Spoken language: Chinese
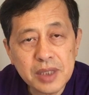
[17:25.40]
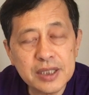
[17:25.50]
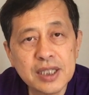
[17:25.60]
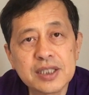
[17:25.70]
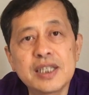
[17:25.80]

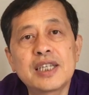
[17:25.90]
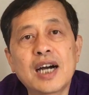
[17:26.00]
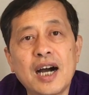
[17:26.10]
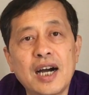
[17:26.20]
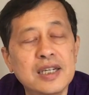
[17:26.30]
这是一
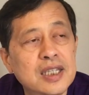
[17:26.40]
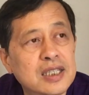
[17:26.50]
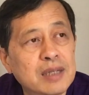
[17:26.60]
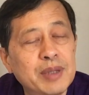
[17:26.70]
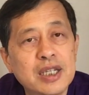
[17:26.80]
个啊，
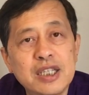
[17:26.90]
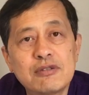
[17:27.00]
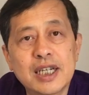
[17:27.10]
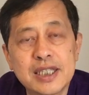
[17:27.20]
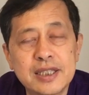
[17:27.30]
那么
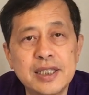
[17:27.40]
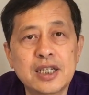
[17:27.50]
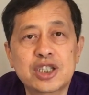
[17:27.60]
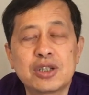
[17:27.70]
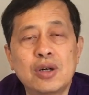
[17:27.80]
另外在
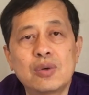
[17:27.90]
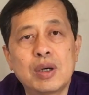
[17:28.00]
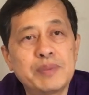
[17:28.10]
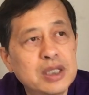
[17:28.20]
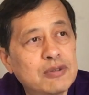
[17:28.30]
这个时候，
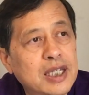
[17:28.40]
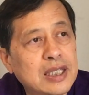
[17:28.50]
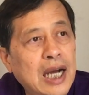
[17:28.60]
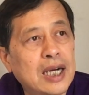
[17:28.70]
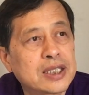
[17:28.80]
我们认为
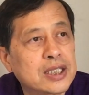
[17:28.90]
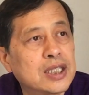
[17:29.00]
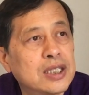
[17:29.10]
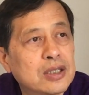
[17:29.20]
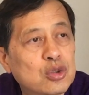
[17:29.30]
他
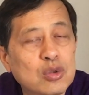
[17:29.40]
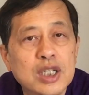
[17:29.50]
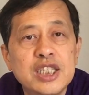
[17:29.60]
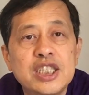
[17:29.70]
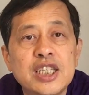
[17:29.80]
是
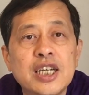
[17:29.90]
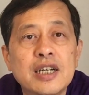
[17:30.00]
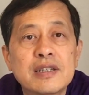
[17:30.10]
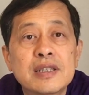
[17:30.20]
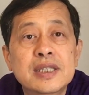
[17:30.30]
做一些。